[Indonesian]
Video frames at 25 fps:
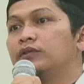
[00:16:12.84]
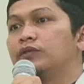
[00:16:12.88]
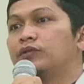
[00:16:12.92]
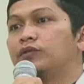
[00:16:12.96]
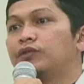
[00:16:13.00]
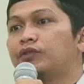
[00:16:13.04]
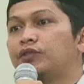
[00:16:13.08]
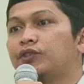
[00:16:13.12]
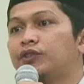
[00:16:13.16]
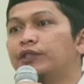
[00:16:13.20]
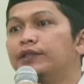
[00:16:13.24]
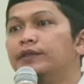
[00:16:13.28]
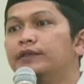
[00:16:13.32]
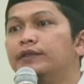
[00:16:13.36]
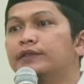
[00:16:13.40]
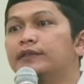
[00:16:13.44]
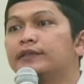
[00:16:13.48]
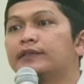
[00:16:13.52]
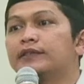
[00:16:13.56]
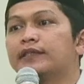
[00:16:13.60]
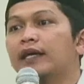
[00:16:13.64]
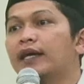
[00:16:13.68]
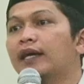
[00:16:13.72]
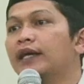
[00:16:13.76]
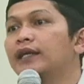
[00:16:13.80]

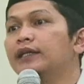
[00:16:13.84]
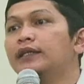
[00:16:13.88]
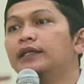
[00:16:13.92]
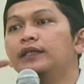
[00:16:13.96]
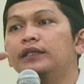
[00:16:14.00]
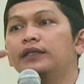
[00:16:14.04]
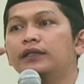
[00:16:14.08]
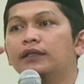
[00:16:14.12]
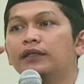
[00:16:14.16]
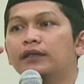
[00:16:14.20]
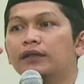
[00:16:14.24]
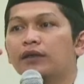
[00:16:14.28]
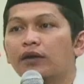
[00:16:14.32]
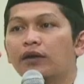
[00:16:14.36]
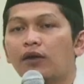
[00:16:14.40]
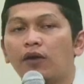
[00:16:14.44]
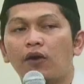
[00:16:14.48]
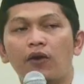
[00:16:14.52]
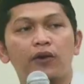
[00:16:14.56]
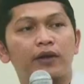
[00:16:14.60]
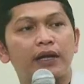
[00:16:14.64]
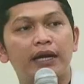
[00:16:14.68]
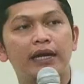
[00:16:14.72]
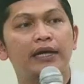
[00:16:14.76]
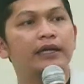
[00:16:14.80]
cintai
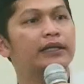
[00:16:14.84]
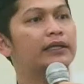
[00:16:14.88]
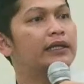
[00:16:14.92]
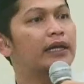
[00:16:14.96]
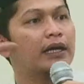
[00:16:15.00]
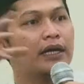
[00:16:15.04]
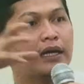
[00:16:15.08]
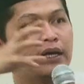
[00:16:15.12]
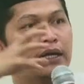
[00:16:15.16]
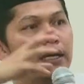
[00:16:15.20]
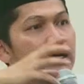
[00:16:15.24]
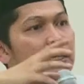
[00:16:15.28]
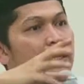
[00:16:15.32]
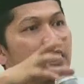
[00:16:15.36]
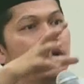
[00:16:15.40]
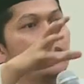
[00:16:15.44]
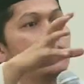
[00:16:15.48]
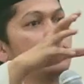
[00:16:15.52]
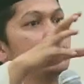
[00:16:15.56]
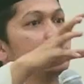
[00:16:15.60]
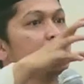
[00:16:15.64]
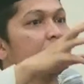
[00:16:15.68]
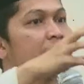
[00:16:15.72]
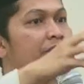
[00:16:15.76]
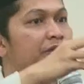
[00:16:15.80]
orang yang engkau
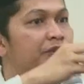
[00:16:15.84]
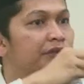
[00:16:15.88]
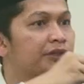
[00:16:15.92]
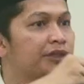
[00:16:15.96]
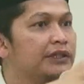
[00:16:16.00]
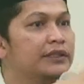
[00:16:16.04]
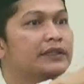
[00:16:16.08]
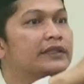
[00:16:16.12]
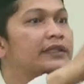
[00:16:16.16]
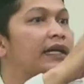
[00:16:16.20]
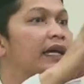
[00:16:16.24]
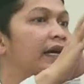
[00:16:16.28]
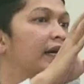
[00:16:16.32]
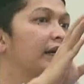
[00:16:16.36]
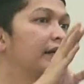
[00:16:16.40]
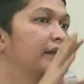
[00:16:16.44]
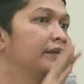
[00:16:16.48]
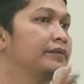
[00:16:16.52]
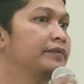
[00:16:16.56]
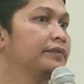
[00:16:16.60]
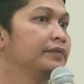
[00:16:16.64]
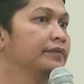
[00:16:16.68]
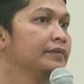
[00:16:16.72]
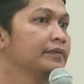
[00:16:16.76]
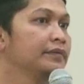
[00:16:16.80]
cinta
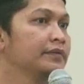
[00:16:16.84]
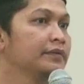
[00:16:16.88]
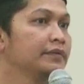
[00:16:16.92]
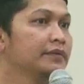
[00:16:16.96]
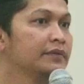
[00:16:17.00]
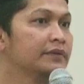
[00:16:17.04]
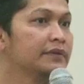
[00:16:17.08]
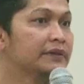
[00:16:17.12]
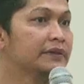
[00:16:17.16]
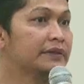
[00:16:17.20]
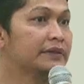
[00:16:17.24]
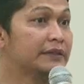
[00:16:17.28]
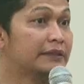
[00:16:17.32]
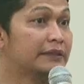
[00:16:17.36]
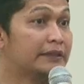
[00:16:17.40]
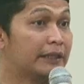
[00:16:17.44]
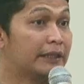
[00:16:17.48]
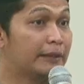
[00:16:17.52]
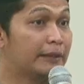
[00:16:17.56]
tapi